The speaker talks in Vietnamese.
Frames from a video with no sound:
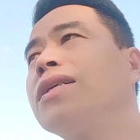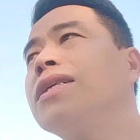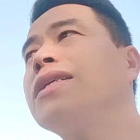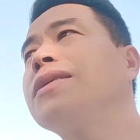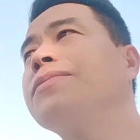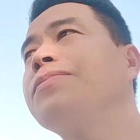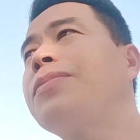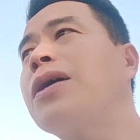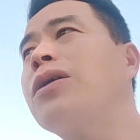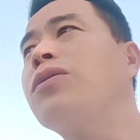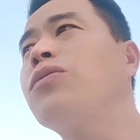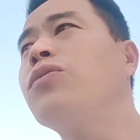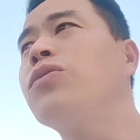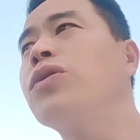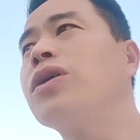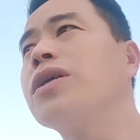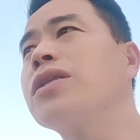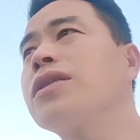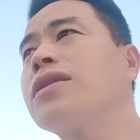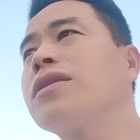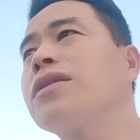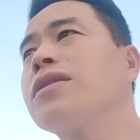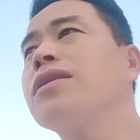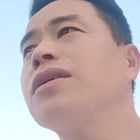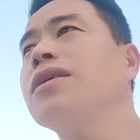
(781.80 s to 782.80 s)
bé cú
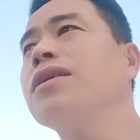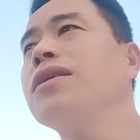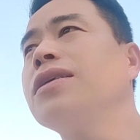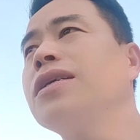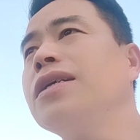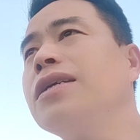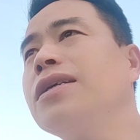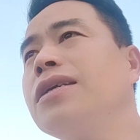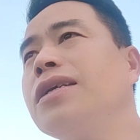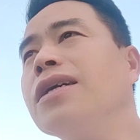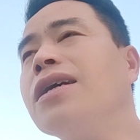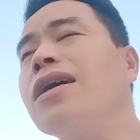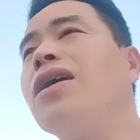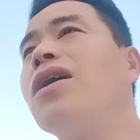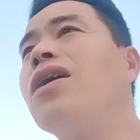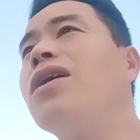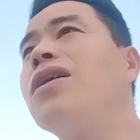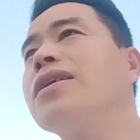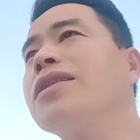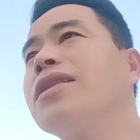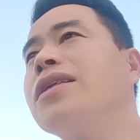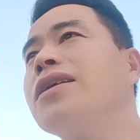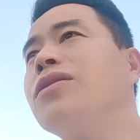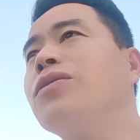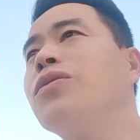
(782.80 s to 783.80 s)
ít
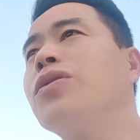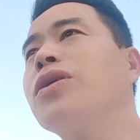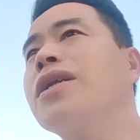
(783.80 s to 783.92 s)
họ thì ôn